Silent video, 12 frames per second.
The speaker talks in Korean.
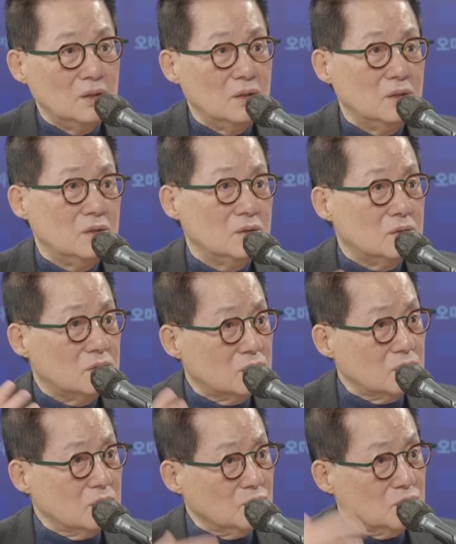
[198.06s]
지금,
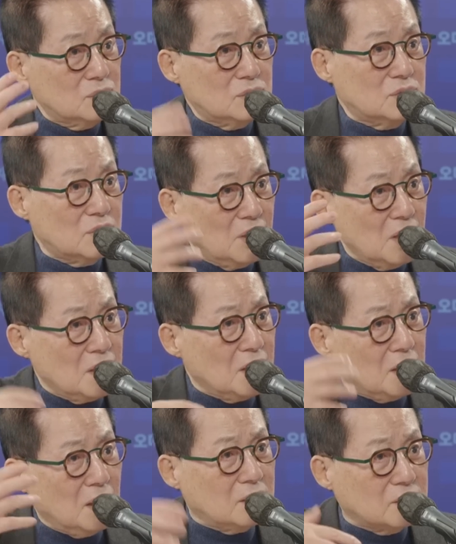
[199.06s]
지금 예,
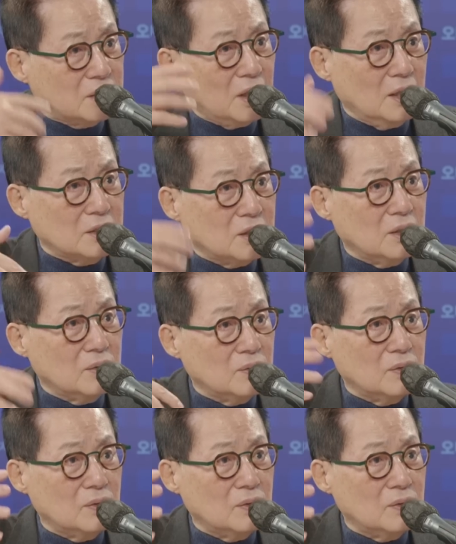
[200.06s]
세계가 그게 아니에요.